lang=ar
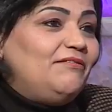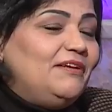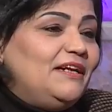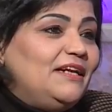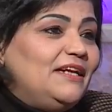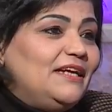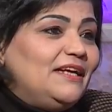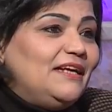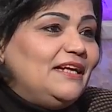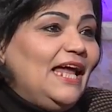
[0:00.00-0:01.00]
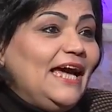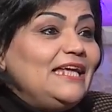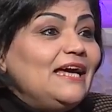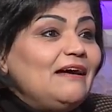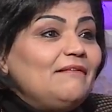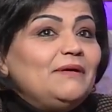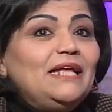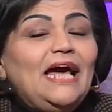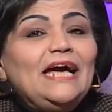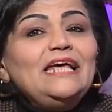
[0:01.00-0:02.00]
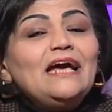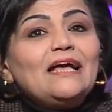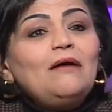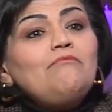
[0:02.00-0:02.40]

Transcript: في الـ الحقيقه الحقيقه غنى.